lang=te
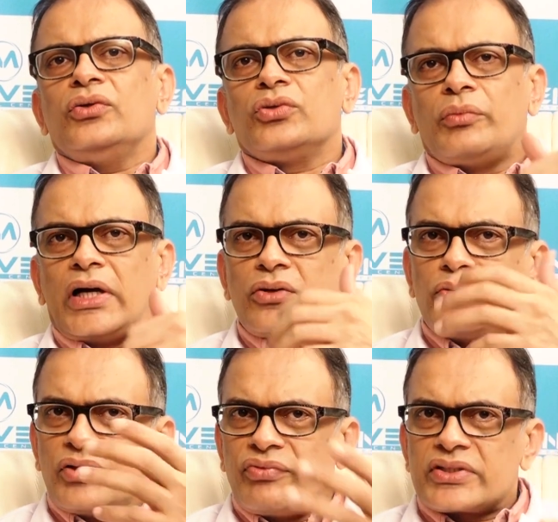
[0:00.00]
సో మాకు
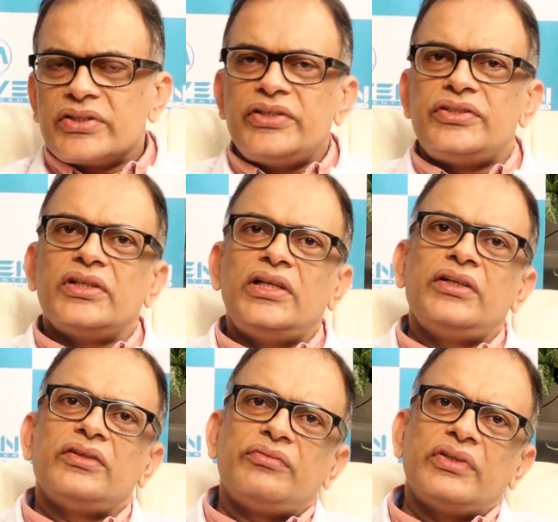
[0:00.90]
కూడా ఫస్ట్ ఇనిషియల్లీ
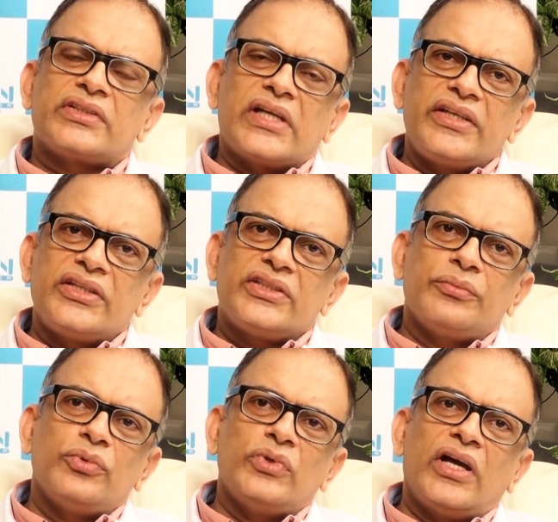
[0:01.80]
మేము స్టార్ట్
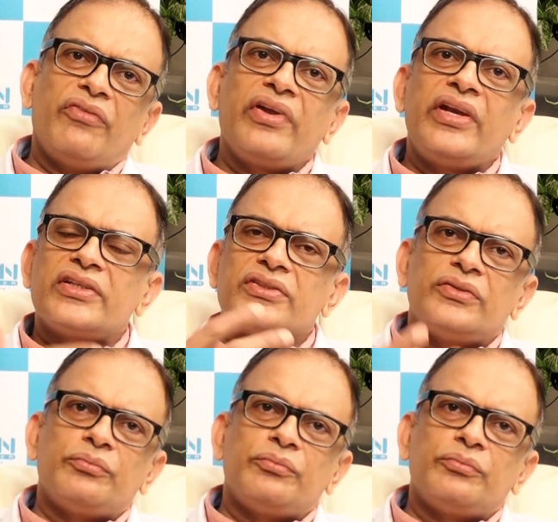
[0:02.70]
చేసినప్పుడు అవేర్నెస్